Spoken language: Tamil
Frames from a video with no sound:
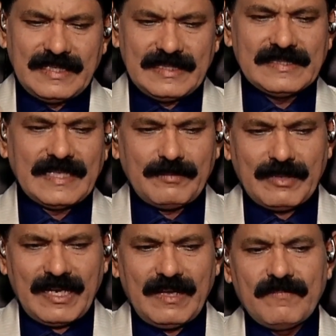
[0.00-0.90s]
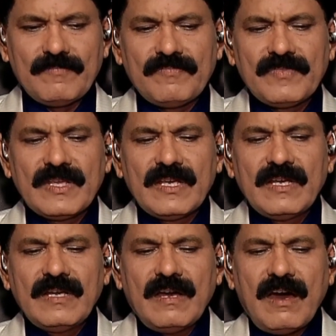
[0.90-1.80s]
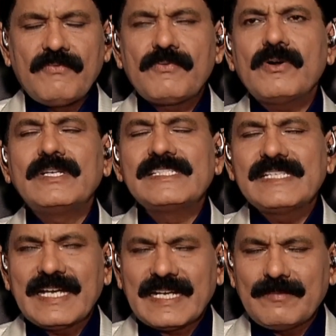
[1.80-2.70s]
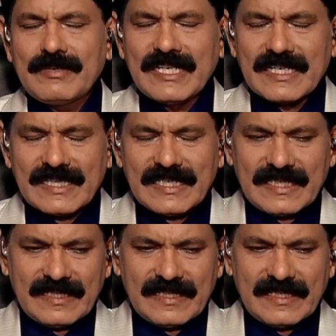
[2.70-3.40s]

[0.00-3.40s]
இதை சரி பண்ணலாம் அஃப்ரோடிசியாக் அப்படின்றது